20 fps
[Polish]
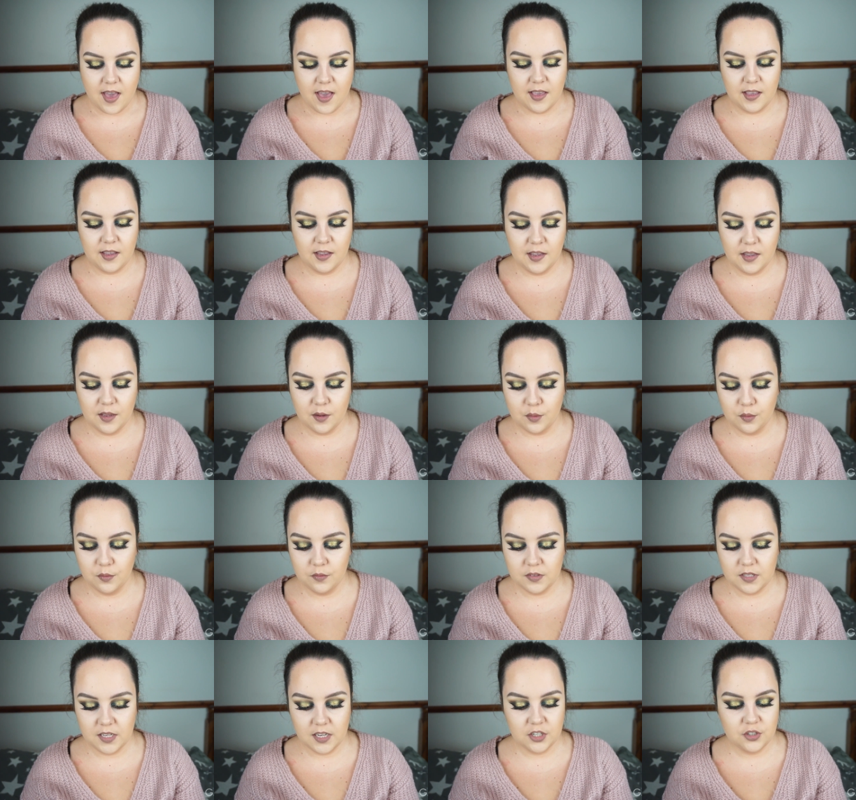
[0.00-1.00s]
i
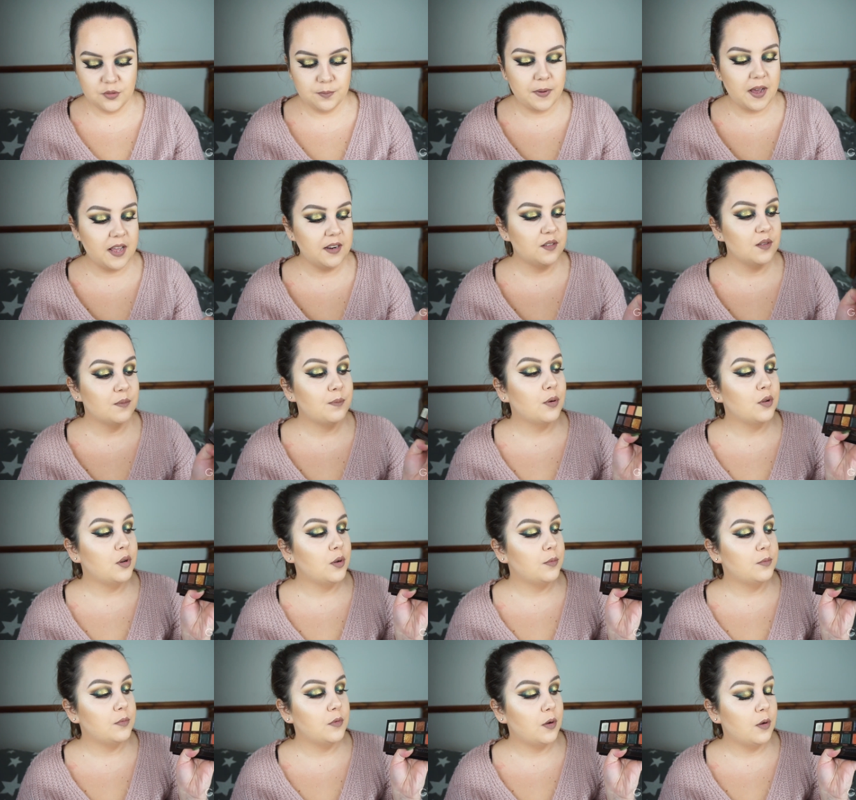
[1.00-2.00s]
również bardzo
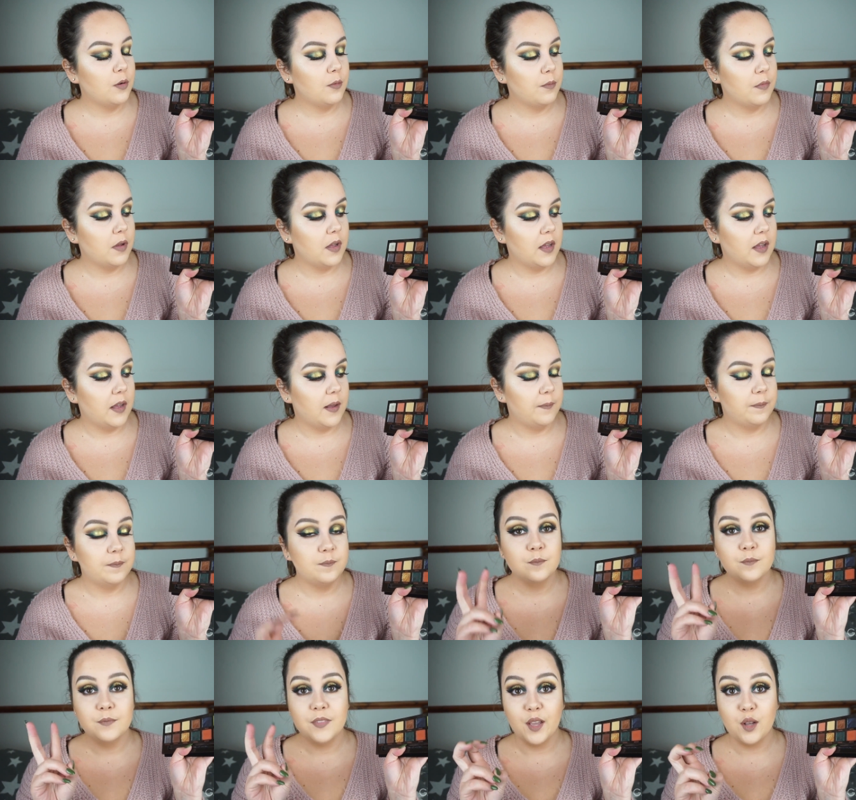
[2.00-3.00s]
podobną um,
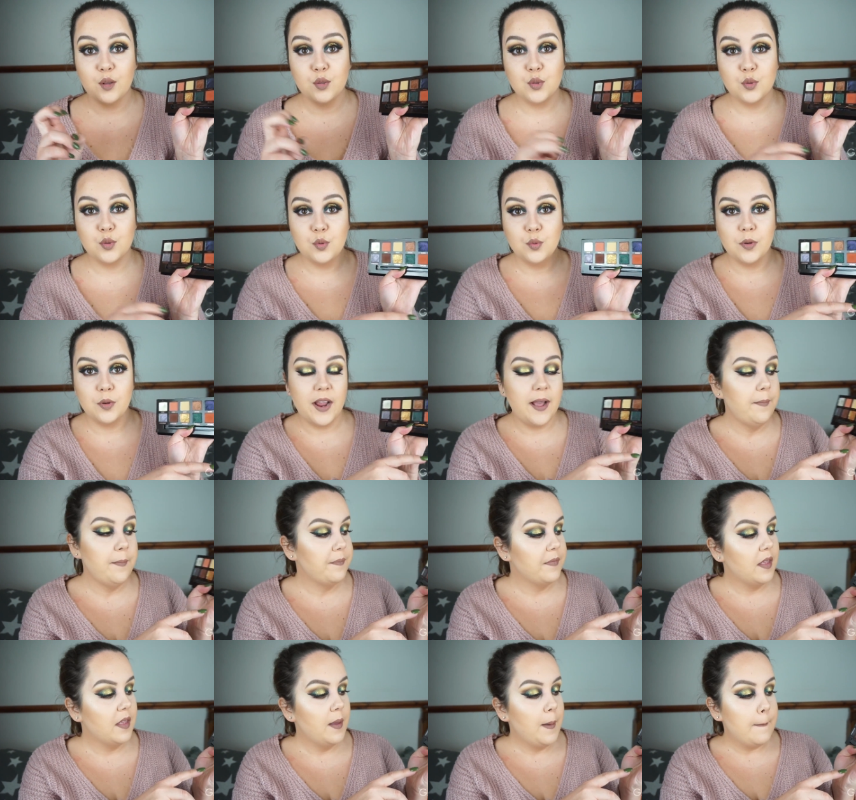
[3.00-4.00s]
teksturę
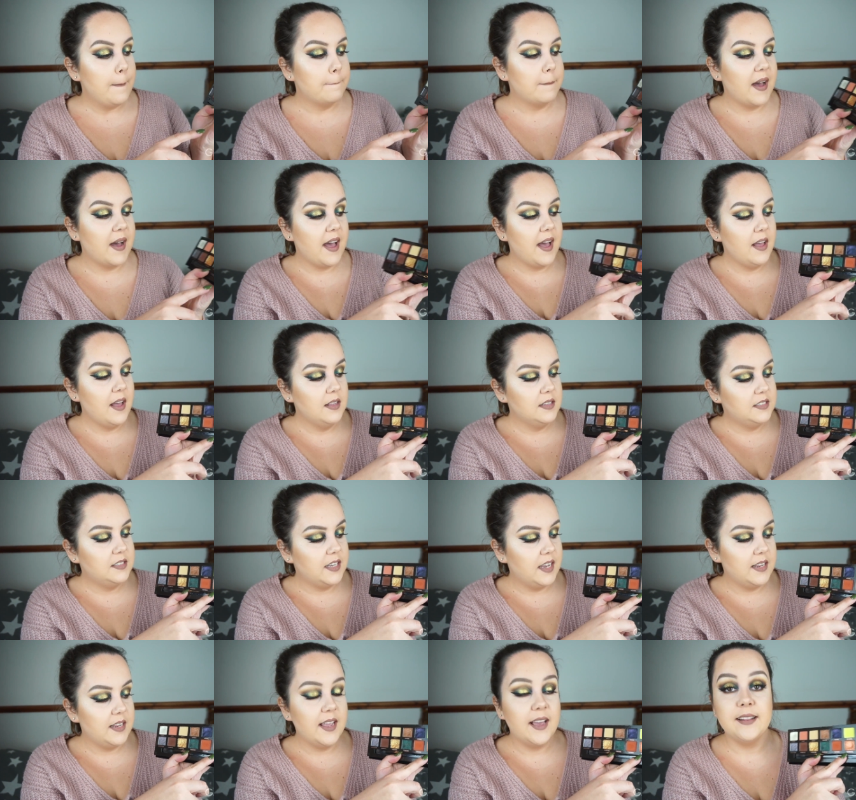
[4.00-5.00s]
ma
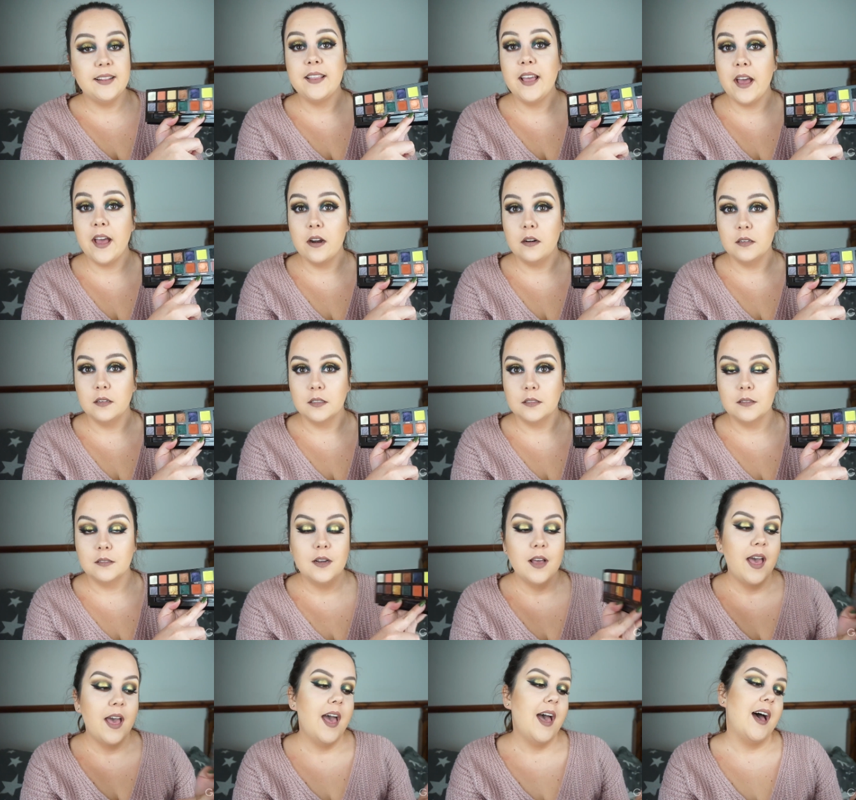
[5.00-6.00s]
cień Eternal. E,
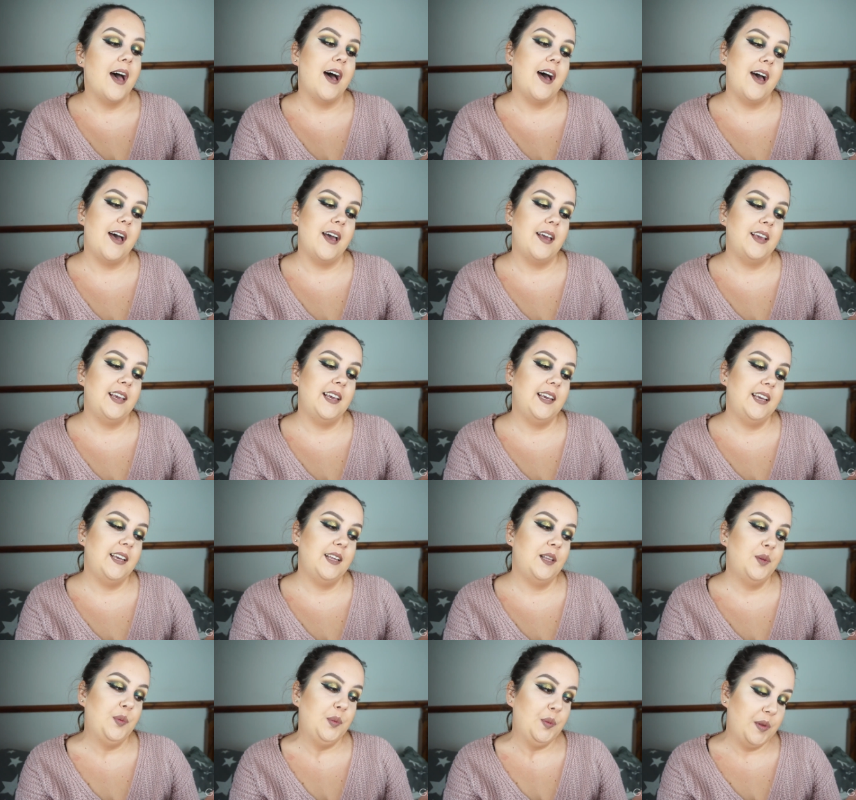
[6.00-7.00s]

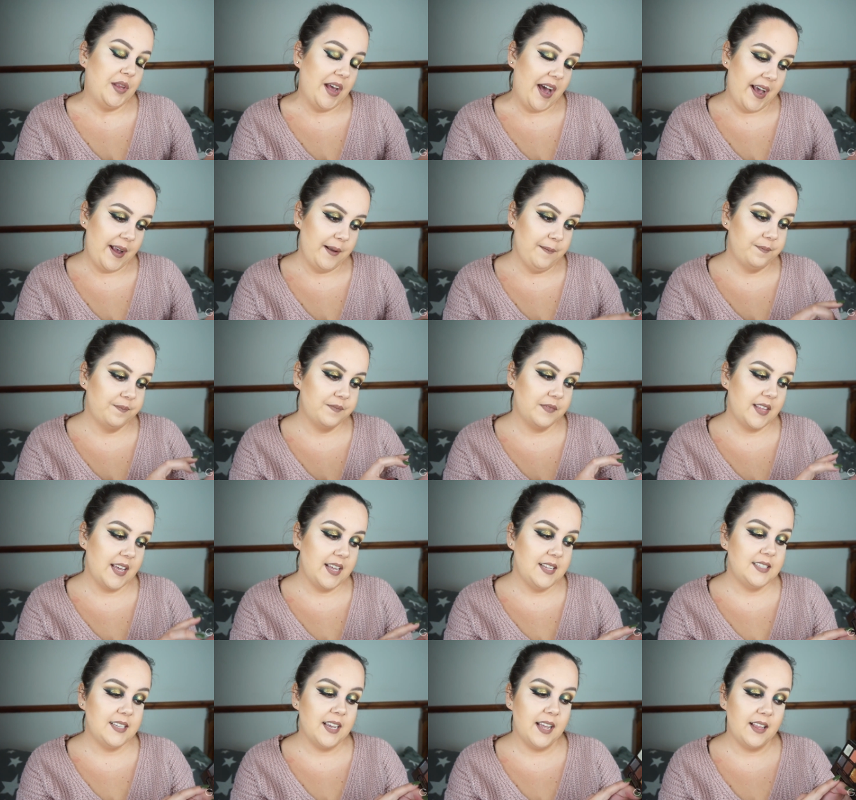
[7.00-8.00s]
I tutaj
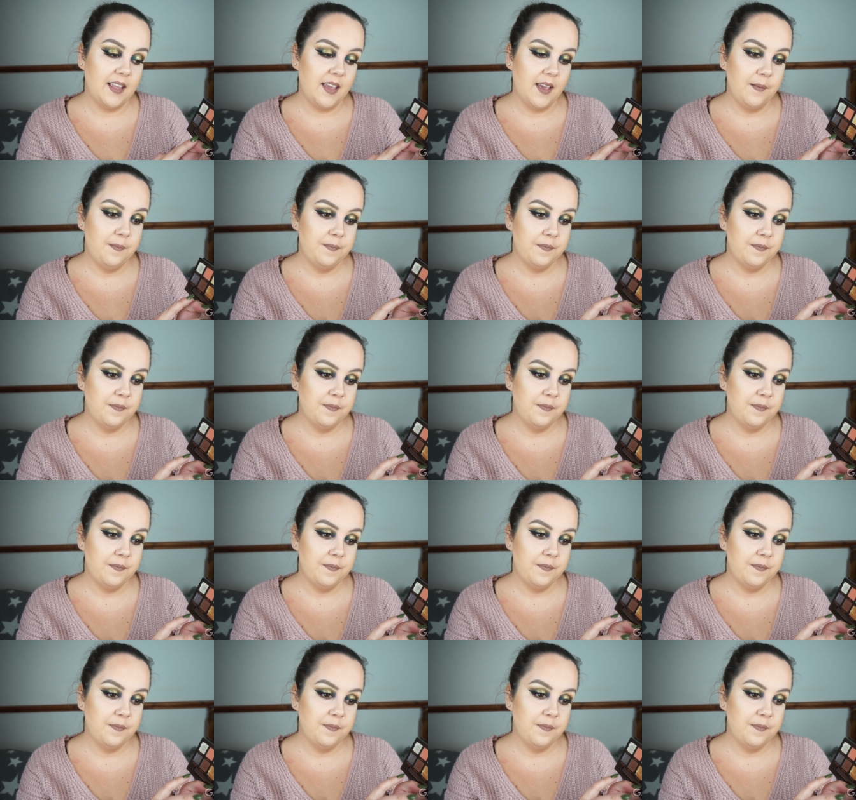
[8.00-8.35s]
te cienie